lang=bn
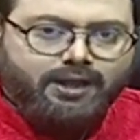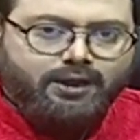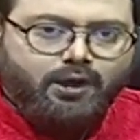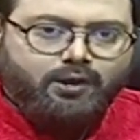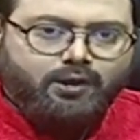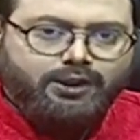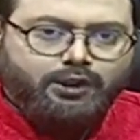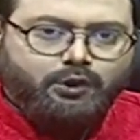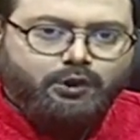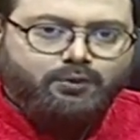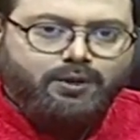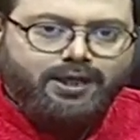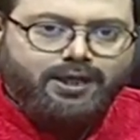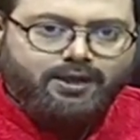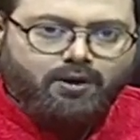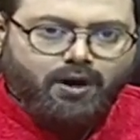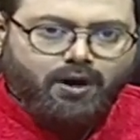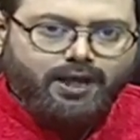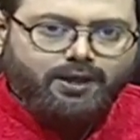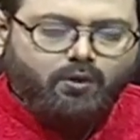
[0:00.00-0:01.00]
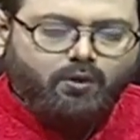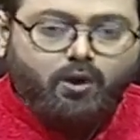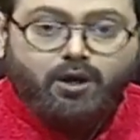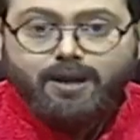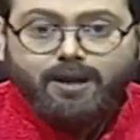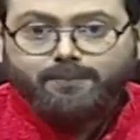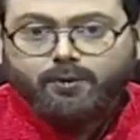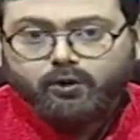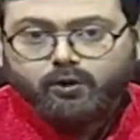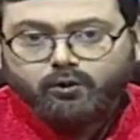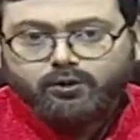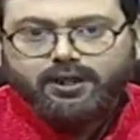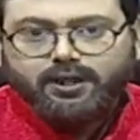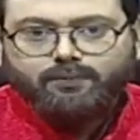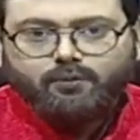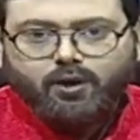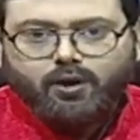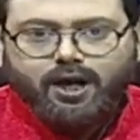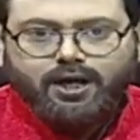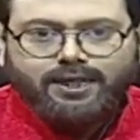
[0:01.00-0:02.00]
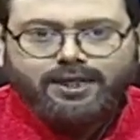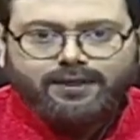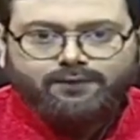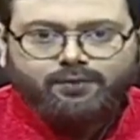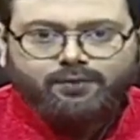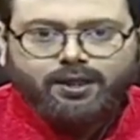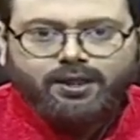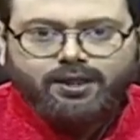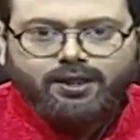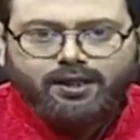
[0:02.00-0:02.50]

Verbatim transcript: আদালতে শুনানি হয় কড়া পদক্ষেপ করার ক্ষেত্রে